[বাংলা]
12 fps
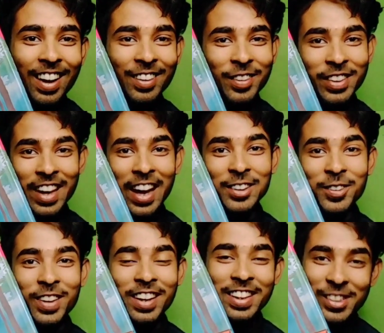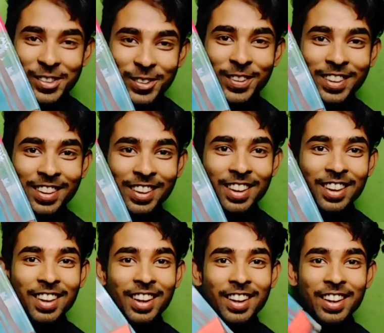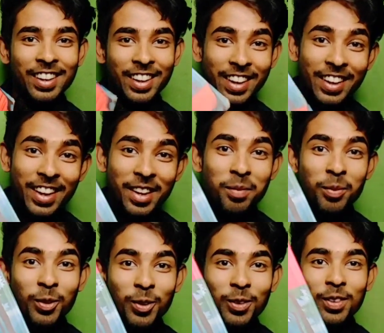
আর ওই একজোড়া নীলচোখ এনাকে নিয়েই পুরো